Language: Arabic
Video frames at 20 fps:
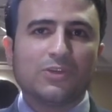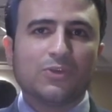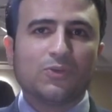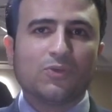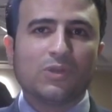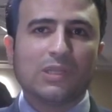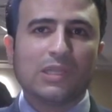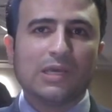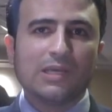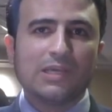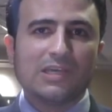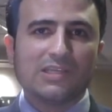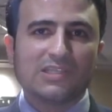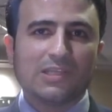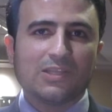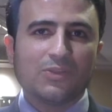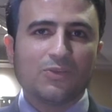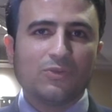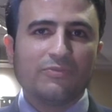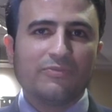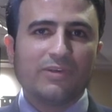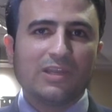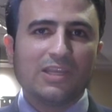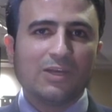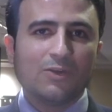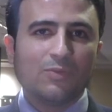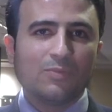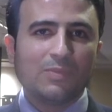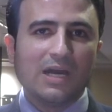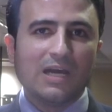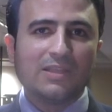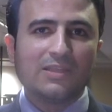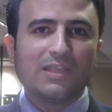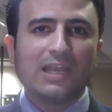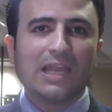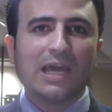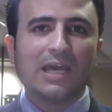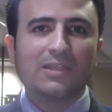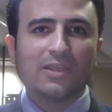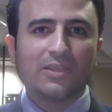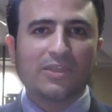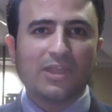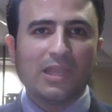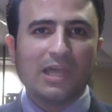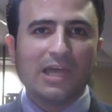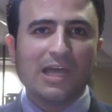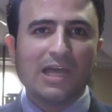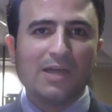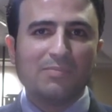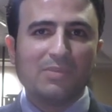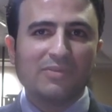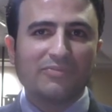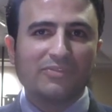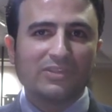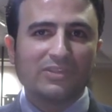نيكولاي أسلانوف اليوم أن الحدث الأهم في